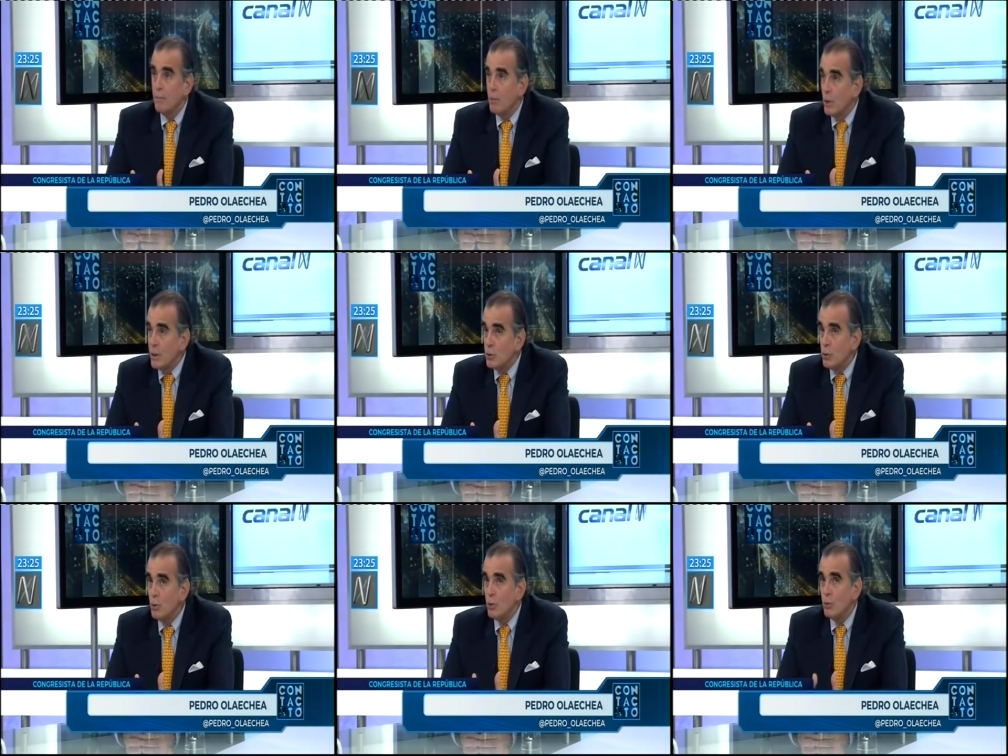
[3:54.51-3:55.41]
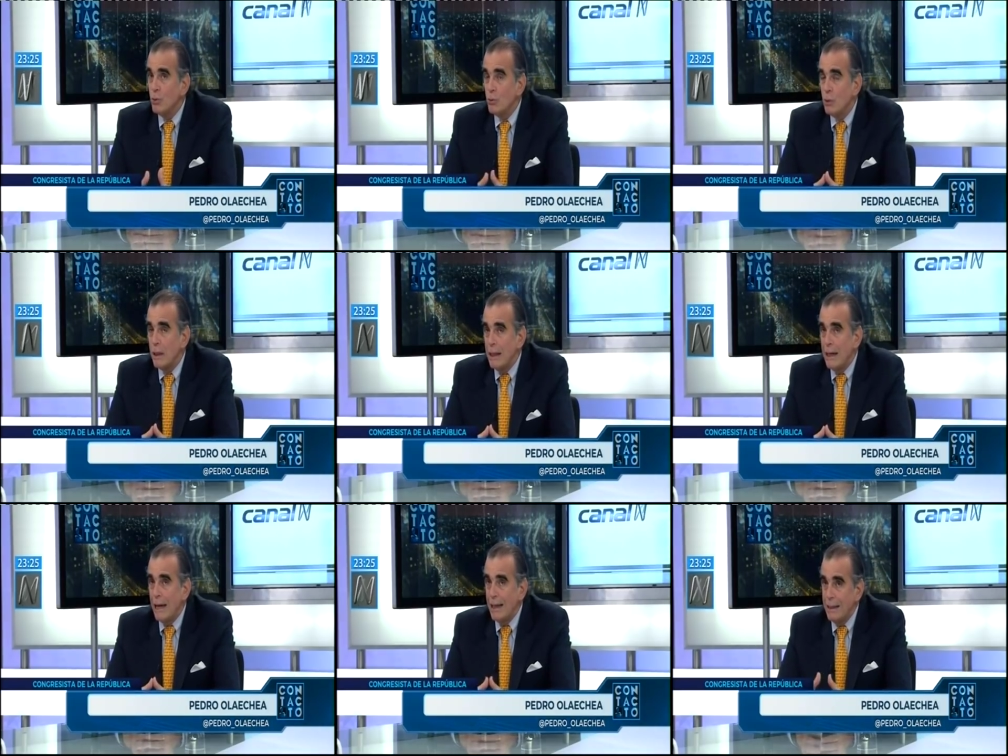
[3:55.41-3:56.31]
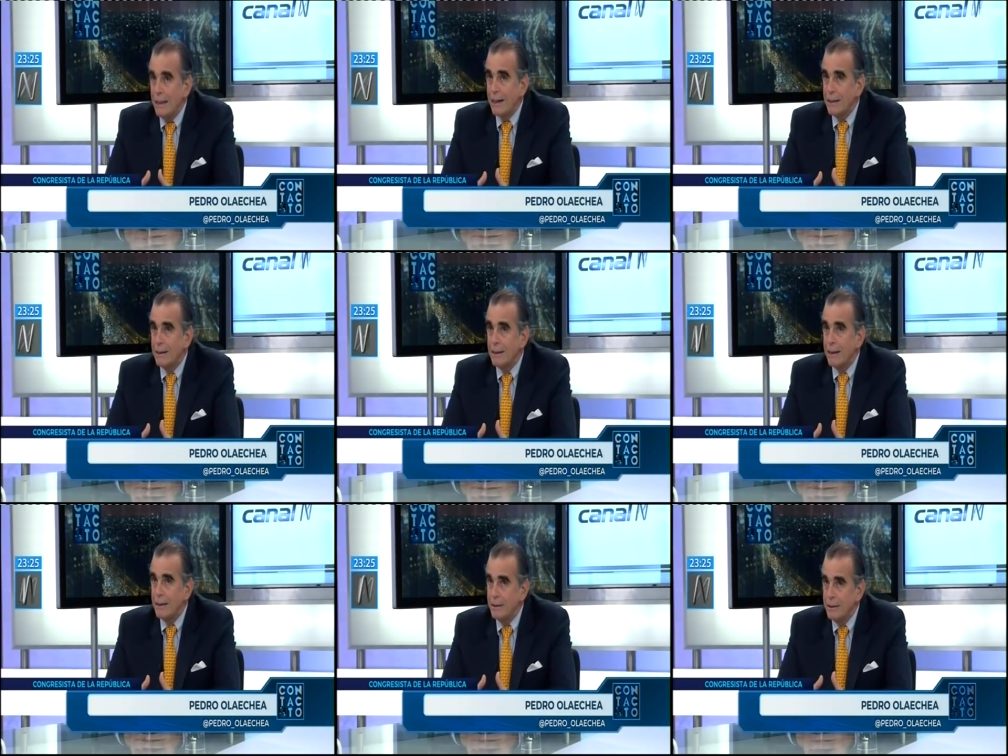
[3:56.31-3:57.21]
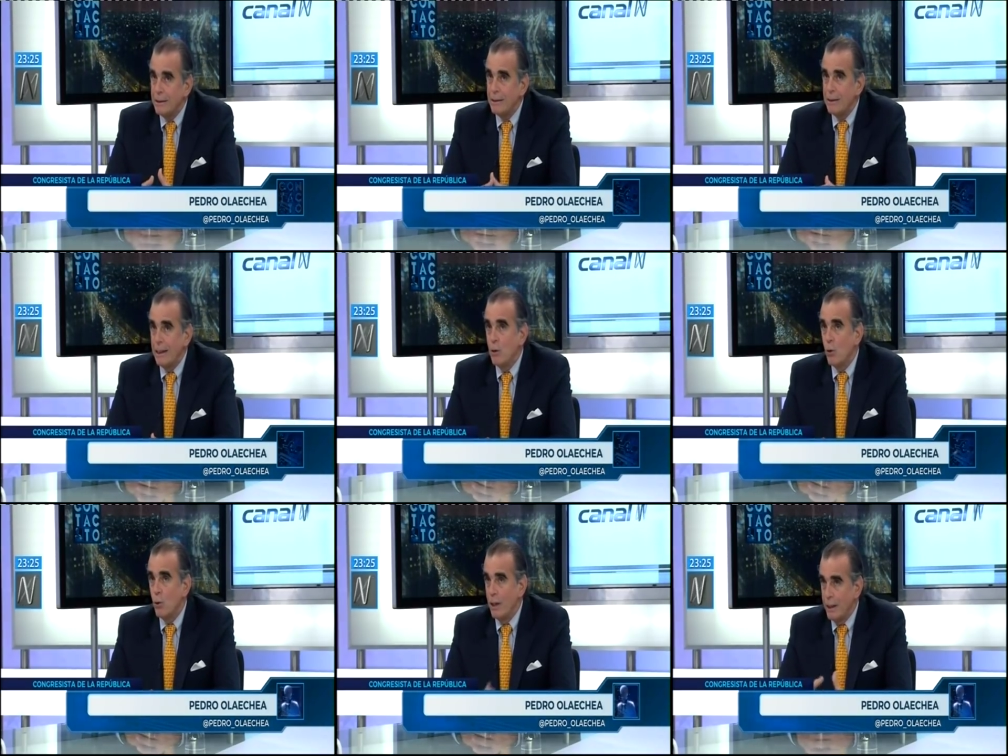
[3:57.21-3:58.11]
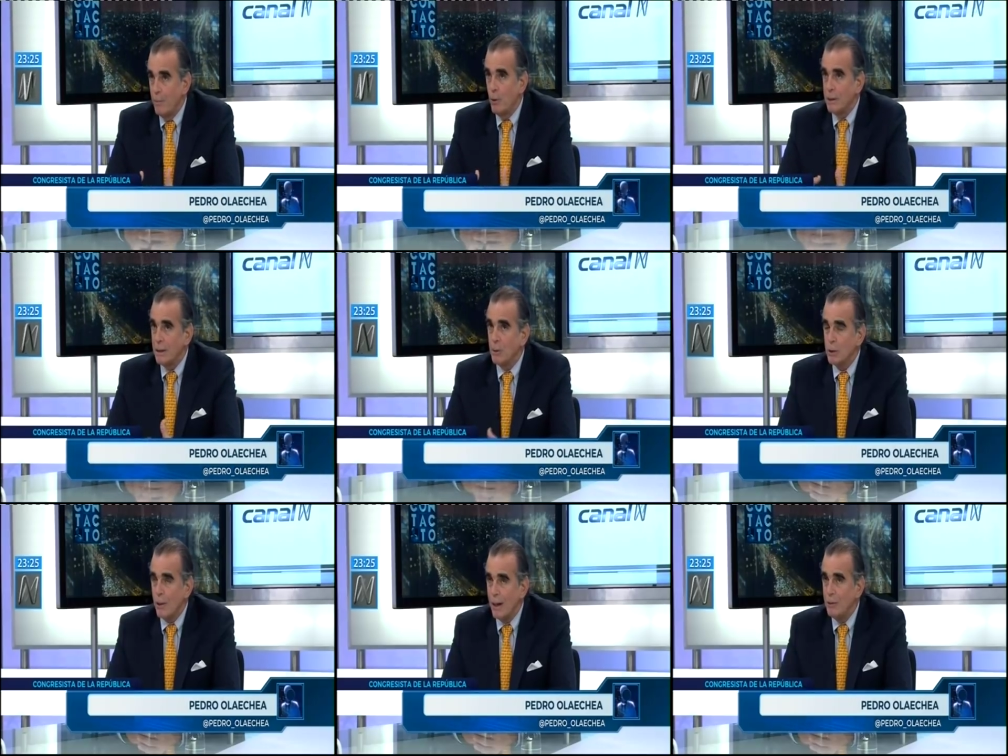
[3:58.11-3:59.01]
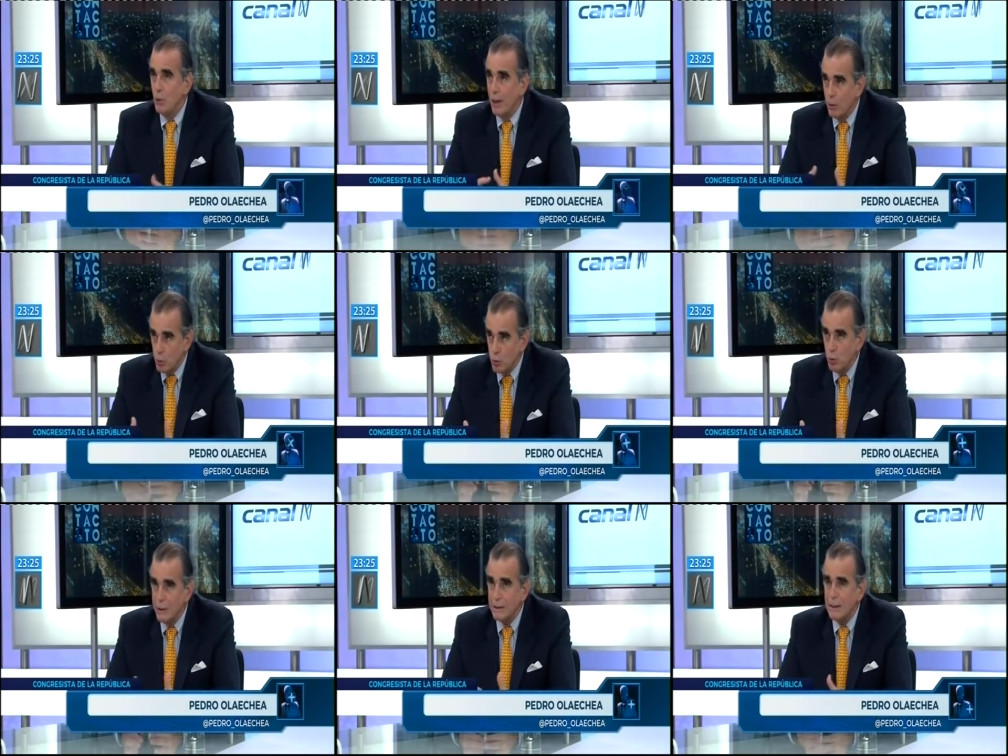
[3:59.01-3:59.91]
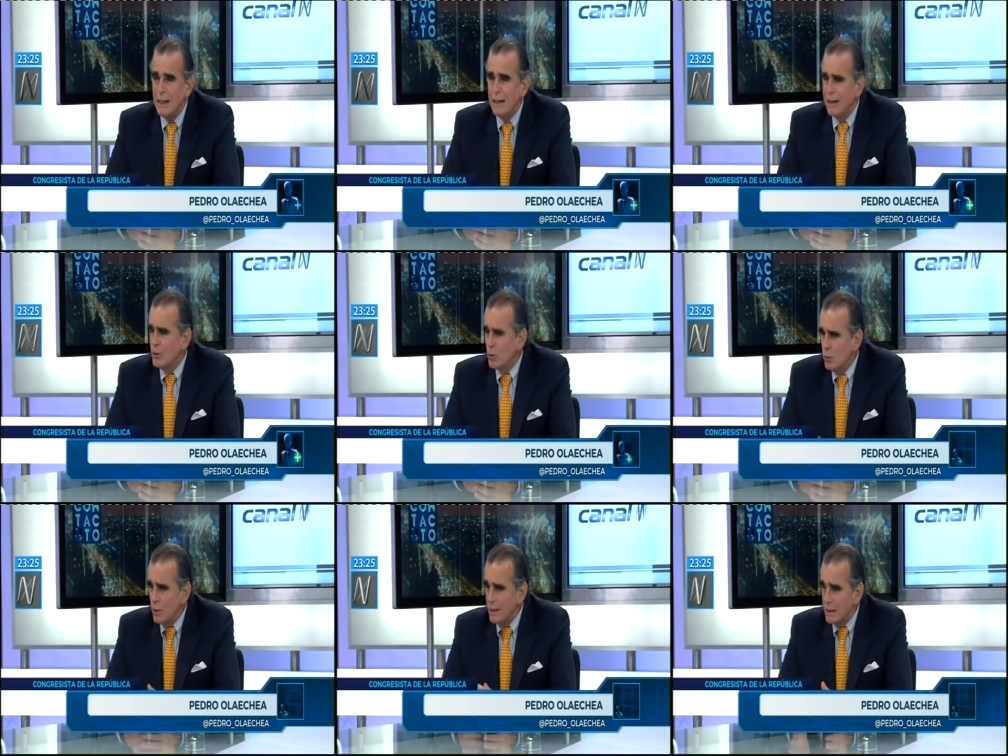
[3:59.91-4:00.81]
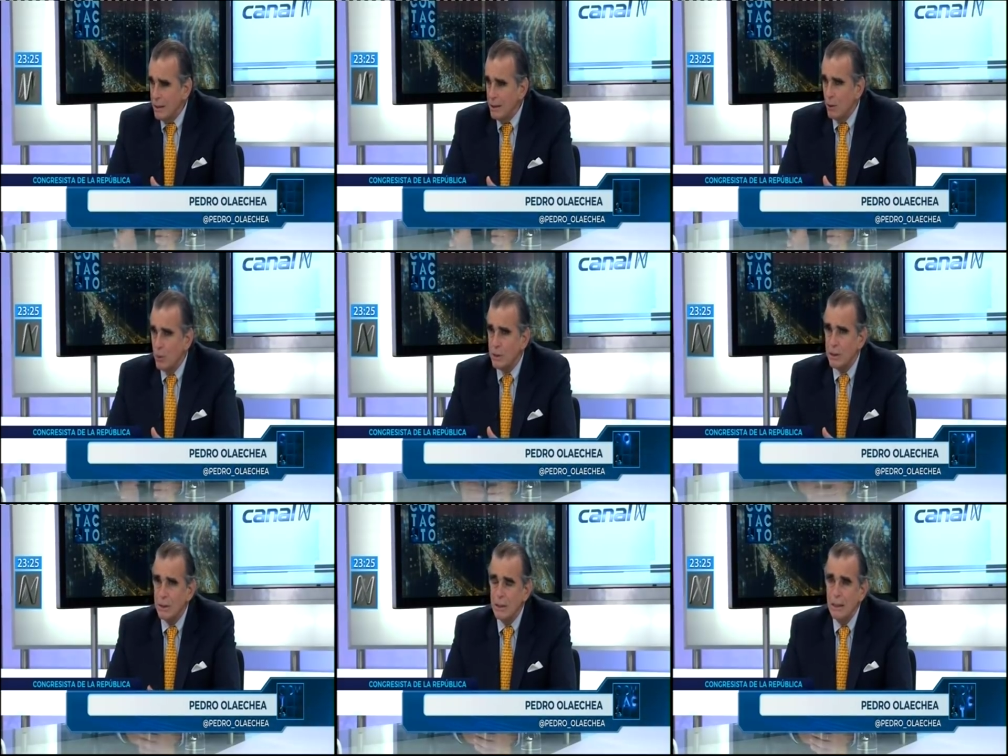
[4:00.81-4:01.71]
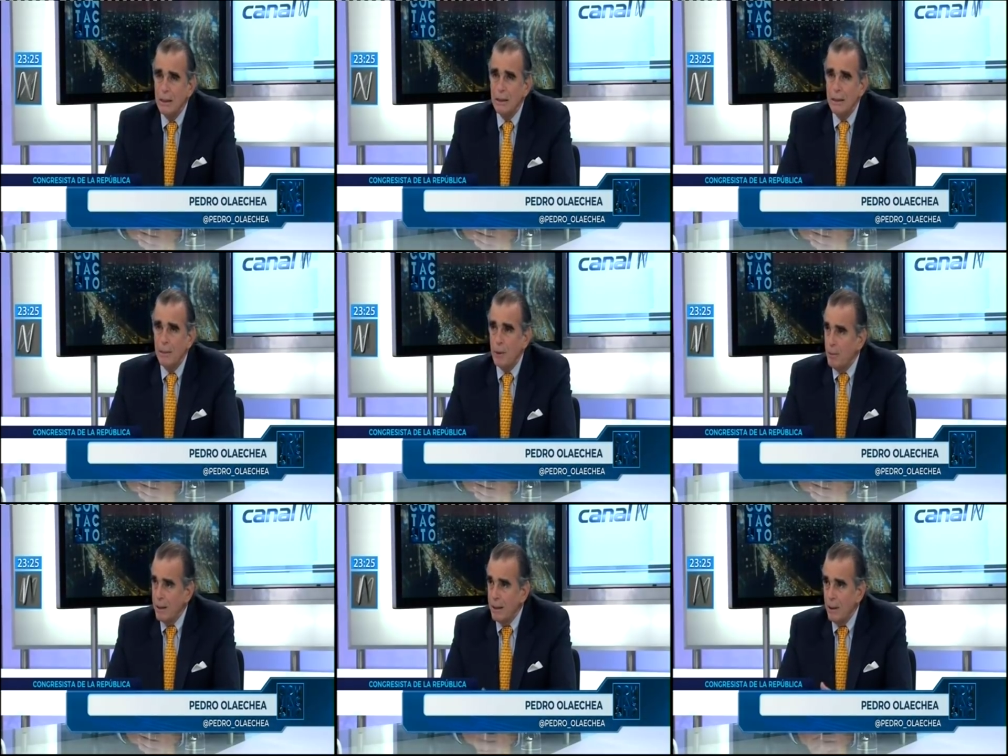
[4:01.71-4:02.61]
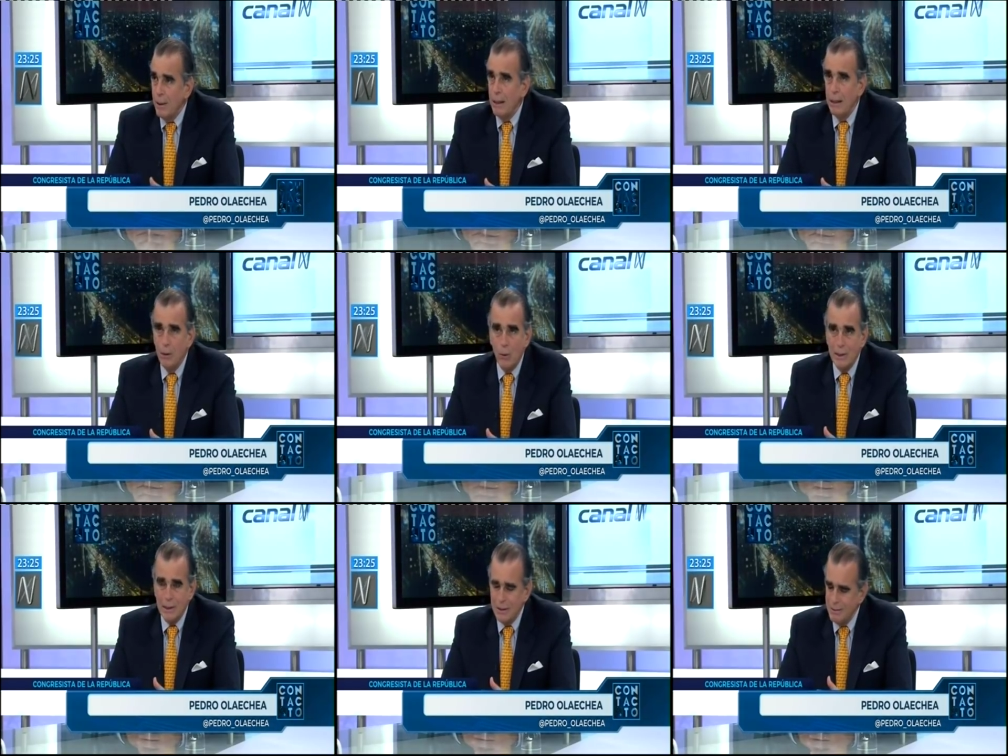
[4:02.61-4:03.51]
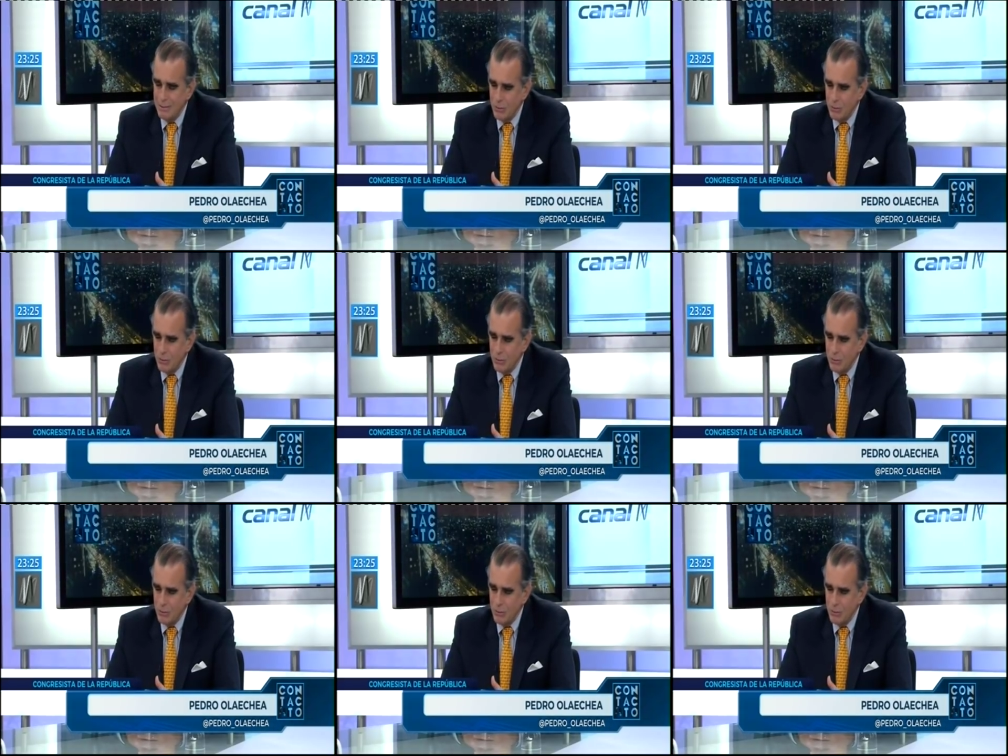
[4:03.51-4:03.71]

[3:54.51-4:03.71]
Por eso eh, la idea que, tengo con el equipo que estamos trabajando y de las consultas que he hecho con una serie de jueces de primer nivel y jueces